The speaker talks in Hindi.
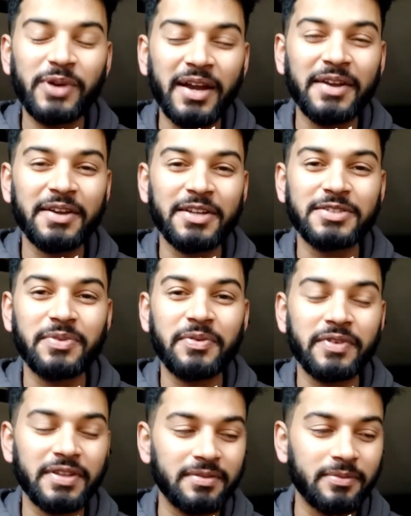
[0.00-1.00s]
यू कैन ट्रस्ट
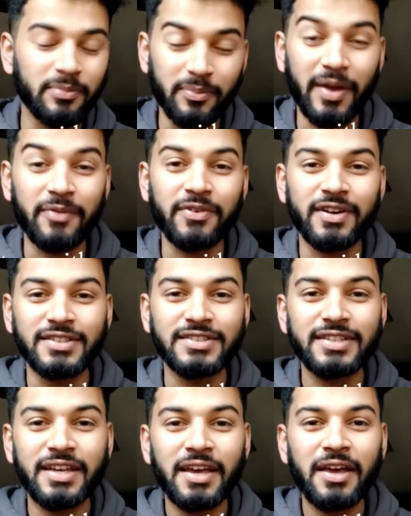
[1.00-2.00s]
मी विद माई वर्ड्स